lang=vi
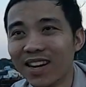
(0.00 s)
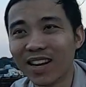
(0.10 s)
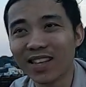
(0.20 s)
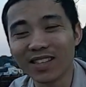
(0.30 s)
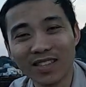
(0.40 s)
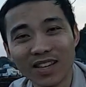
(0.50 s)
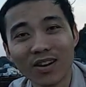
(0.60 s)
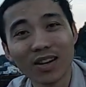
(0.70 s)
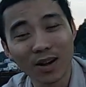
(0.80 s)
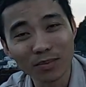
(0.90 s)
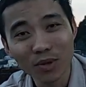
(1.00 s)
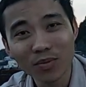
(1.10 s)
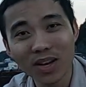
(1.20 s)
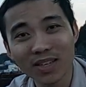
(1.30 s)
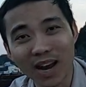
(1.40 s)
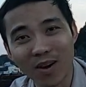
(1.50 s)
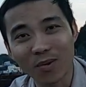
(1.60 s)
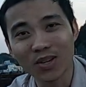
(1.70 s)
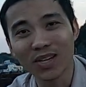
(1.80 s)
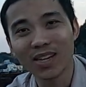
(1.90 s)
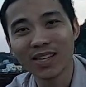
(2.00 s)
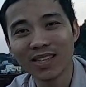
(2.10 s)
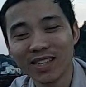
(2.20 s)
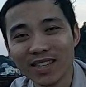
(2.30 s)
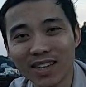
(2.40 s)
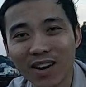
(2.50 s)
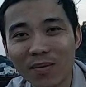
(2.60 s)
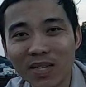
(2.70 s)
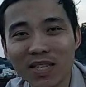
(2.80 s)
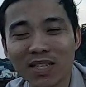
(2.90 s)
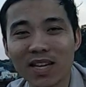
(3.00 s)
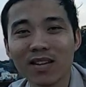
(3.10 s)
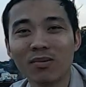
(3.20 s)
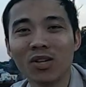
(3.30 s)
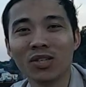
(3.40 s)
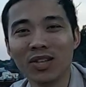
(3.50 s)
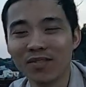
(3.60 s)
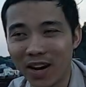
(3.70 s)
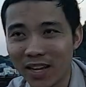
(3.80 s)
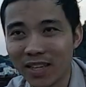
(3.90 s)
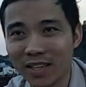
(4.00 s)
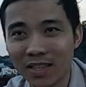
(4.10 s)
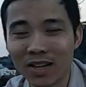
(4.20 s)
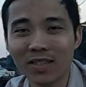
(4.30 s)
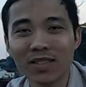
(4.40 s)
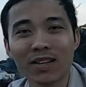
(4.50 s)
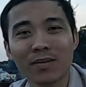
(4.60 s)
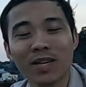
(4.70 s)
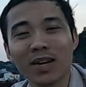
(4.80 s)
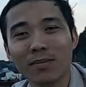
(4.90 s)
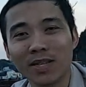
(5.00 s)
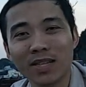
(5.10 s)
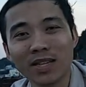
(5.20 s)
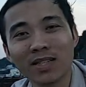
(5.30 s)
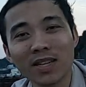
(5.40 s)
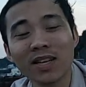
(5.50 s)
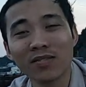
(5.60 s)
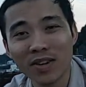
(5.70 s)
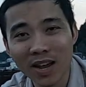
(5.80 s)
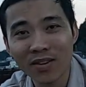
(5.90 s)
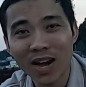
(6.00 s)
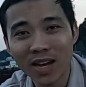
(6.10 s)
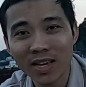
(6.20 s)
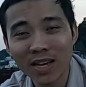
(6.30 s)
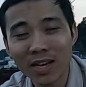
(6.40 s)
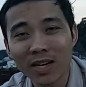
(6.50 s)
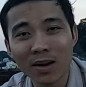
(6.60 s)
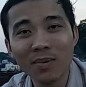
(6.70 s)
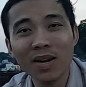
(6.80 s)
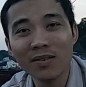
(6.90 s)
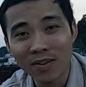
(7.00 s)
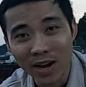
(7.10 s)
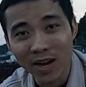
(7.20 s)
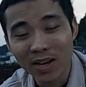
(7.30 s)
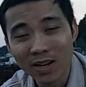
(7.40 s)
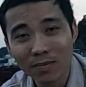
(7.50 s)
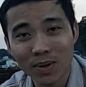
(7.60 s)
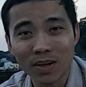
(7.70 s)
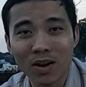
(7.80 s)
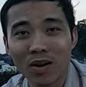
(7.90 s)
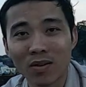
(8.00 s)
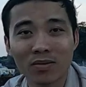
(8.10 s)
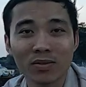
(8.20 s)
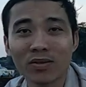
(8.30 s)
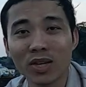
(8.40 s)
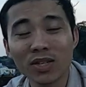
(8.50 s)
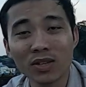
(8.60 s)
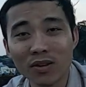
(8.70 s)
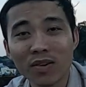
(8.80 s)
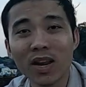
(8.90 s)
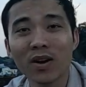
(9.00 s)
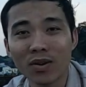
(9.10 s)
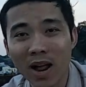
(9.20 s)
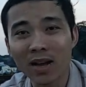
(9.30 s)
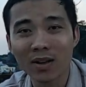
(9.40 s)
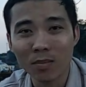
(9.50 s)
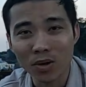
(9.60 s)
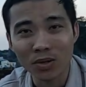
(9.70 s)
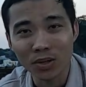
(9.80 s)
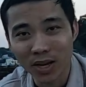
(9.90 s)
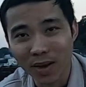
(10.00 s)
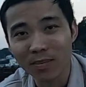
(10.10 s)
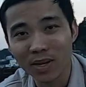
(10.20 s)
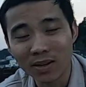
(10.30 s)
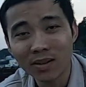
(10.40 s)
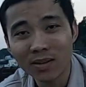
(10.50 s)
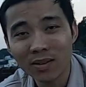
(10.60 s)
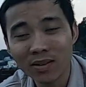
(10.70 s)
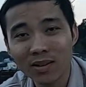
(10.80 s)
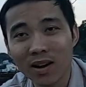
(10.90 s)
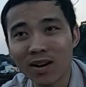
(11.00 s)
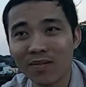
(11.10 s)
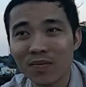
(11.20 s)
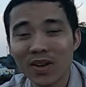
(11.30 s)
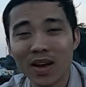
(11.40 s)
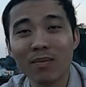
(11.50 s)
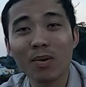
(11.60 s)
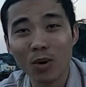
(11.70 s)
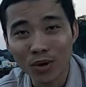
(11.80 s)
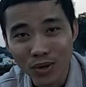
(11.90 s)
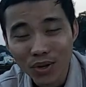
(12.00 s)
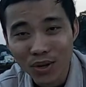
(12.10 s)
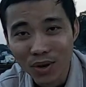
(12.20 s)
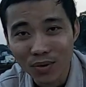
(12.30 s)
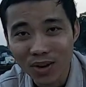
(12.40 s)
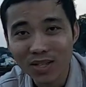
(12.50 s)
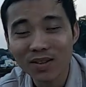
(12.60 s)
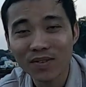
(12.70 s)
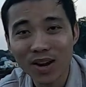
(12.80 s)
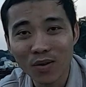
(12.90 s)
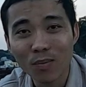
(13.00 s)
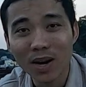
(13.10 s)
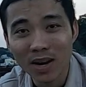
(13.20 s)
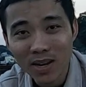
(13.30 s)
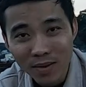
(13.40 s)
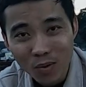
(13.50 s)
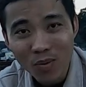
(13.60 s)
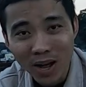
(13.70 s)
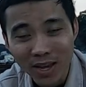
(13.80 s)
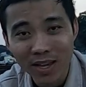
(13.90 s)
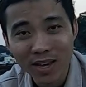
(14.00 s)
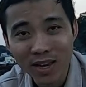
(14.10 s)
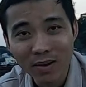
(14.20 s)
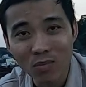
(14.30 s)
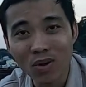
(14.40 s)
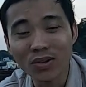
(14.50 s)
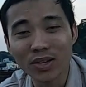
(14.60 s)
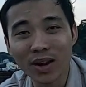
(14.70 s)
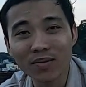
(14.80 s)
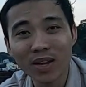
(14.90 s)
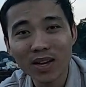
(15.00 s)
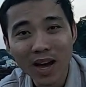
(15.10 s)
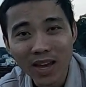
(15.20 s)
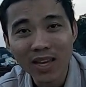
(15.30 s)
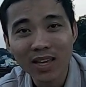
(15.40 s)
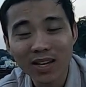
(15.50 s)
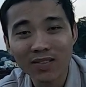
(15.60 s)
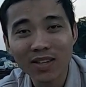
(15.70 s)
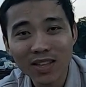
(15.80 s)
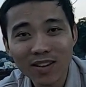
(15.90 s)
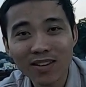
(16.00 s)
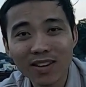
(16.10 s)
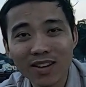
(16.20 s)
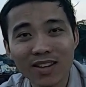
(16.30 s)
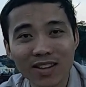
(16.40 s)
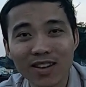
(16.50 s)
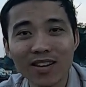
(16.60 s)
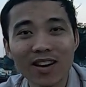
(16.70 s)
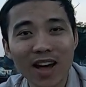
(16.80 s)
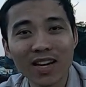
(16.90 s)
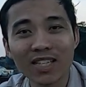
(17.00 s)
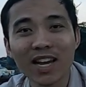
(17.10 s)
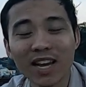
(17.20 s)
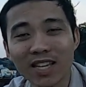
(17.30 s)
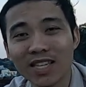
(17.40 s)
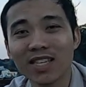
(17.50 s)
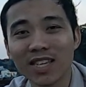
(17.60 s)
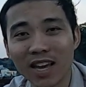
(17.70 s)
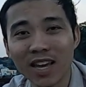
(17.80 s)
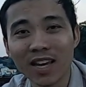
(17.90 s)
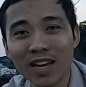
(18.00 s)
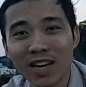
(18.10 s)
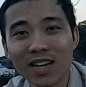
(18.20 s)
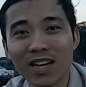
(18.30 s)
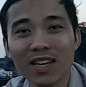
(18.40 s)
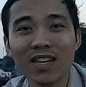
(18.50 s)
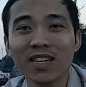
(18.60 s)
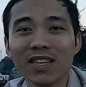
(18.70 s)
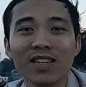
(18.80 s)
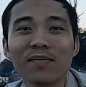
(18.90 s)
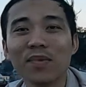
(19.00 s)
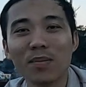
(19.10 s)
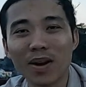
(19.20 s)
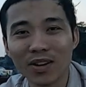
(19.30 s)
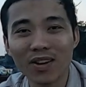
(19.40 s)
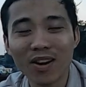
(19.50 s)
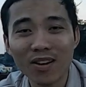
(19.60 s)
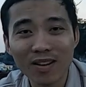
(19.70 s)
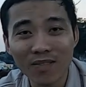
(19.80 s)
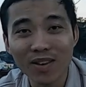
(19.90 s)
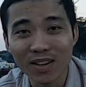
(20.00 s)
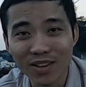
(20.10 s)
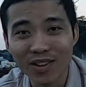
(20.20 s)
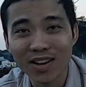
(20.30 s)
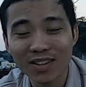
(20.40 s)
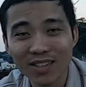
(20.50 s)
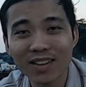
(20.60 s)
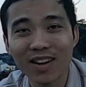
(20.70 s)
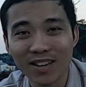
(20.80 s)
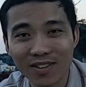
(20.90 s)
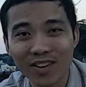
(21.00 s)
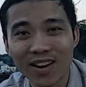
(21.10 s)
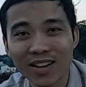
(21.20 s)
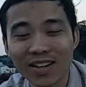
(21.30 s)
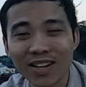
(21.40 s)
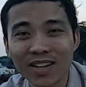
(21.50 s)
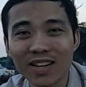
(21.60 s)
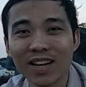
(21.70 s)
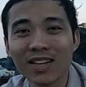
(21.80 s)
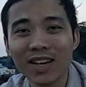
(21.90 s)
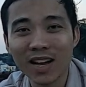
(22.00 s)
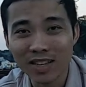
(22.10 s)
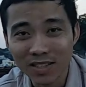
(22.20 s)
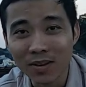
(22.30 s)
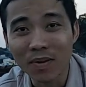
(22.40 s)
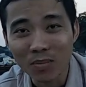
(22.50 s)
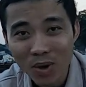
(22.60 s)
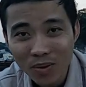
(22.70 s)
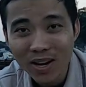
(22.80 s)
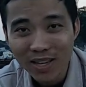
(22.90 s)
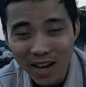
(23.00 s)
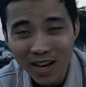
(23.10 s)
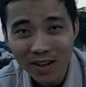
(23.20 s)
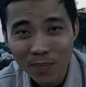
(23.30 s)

hôm nay tự nhiên có cảm xúc dân trào mọi người ơi đâu ờ, mình chia sẻ cho mọi người như vậy đó chắc là bây giờ mình sẽ xin dừng video ở đây để mình đi về mình còn chỉnh sửa video đăng cho mọi người kịp nữa à, cảm ơn mọi người rất là nhiều đã xem video của mình đến giây phút này mọi người cảm thấy hay cảm thấy thích thì nhớ like share chia sẻ để giúp cho mình có động lực nhiều hơn có tinh thần nhiều hơn để ra những sản phẩm tốt hơn nhé